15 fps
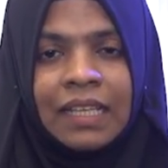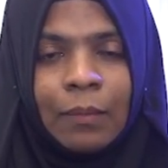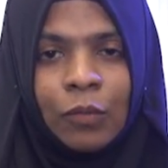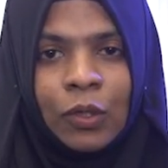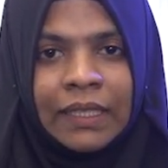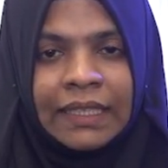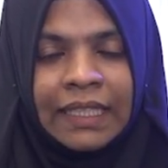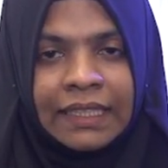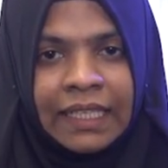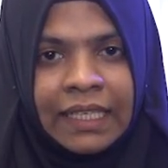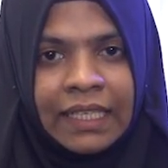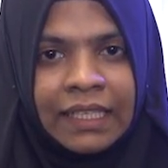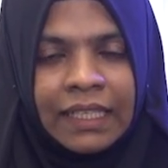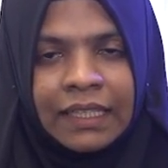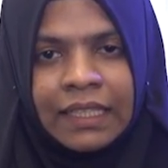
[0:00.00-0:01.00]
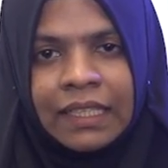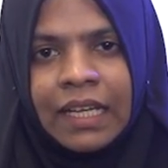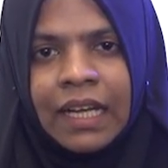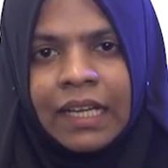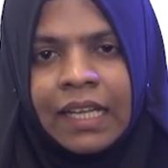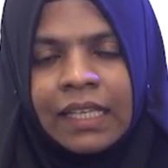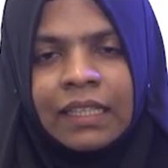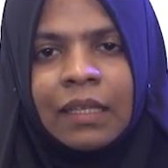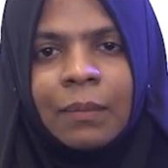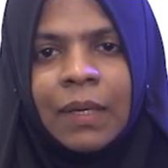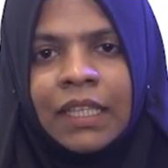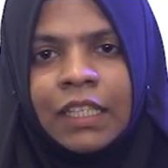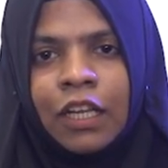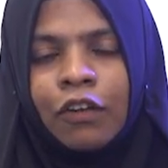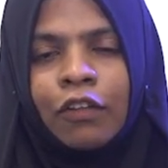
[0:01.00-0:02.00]
சமூகத்தில் திணிக்கிறதுக்காக இந்த
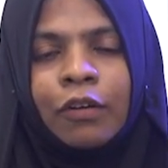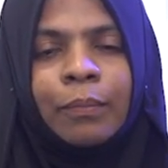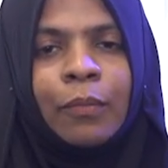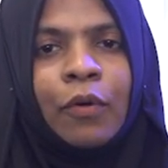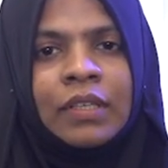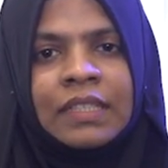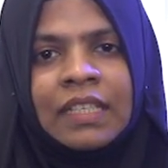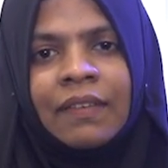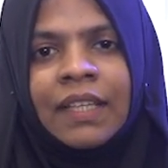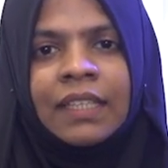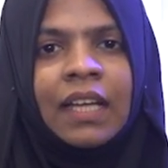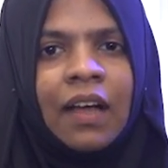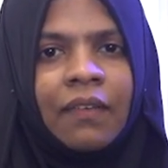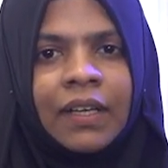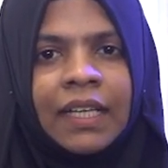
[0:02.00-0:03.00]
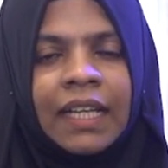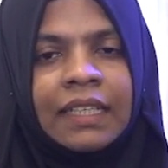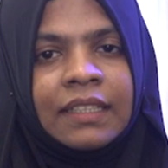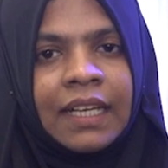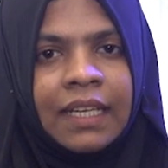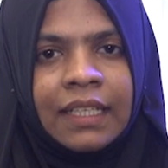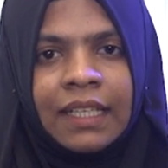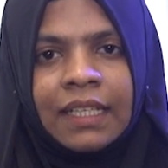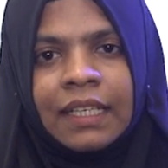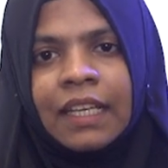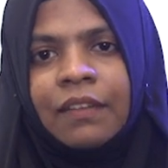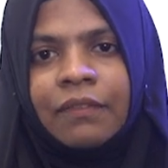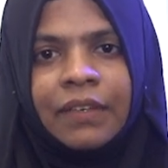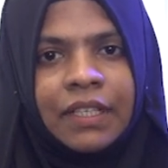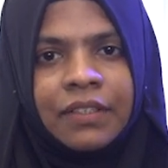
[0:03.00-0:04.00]
மாதிரியான ஒரு போஸ்ட்டை வந்து அவங்க
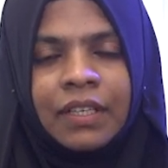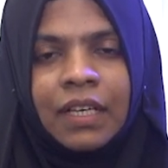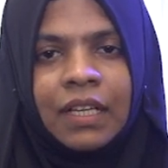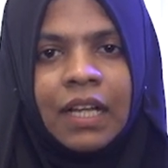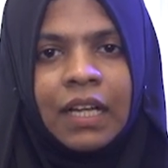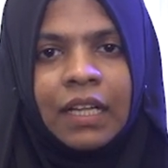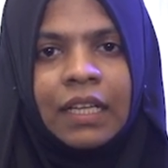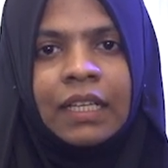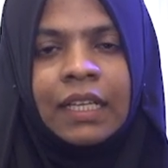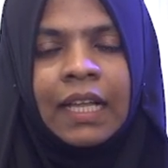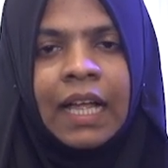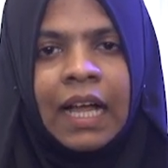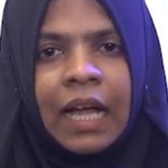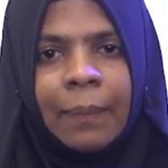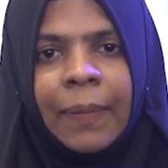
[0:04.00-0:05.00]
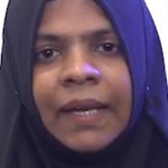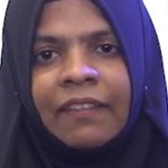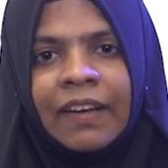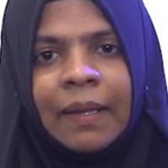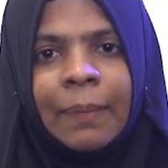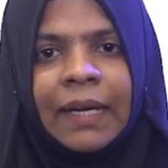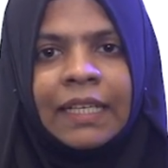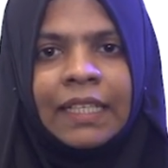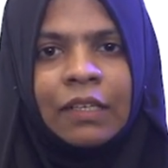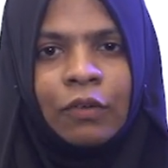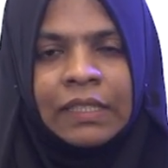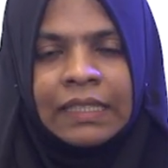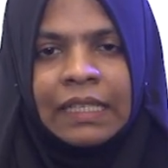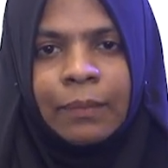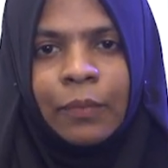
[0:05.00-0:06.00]
ட்ரெண்டிங்கில் விட்டுருக்காங்க அப்படி விடப்பட்ட
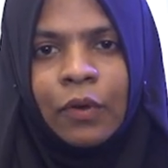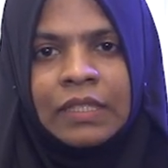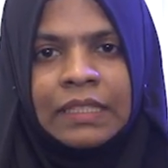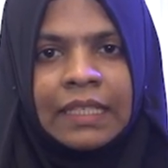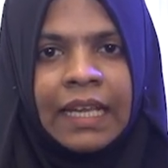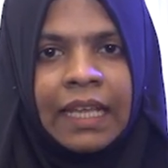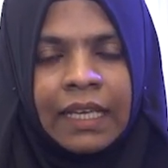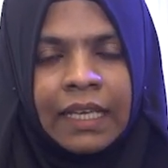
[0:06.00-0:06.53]
ஒரு சில போஸ்ட்ல